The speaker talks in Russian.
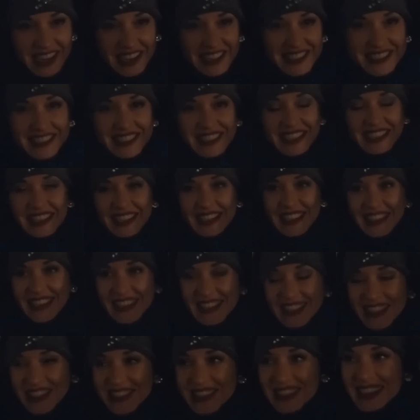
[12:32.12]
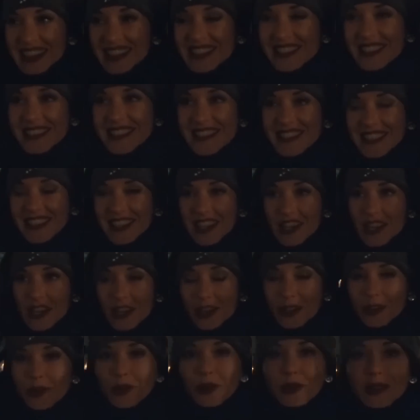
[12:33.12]
разные религии, традиции,
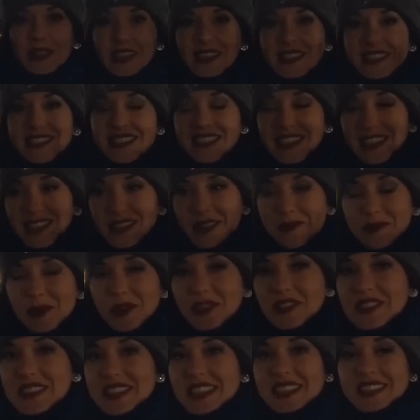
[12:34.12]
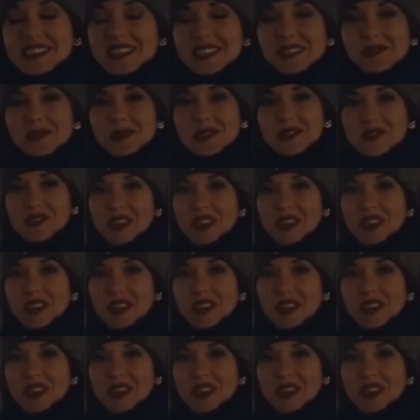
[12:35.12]
но он один, и мы все с ним